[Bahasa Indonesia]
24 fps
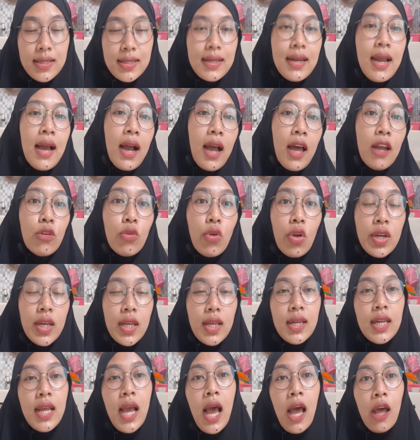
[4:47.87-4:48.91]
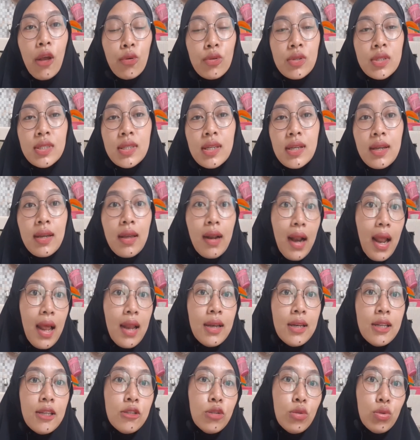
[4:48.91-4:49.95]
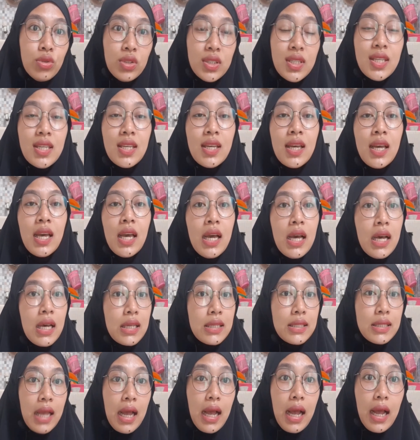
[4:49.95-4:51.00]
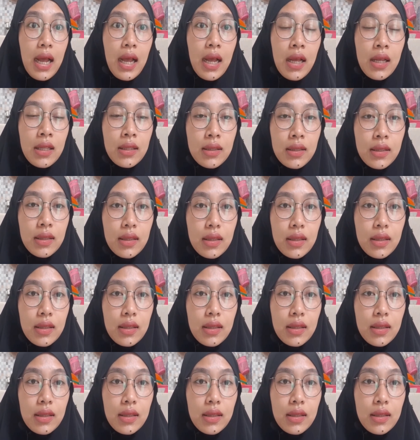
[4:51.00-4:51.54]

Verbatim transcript: Sedangkan klodi ini harus segera dicuci saat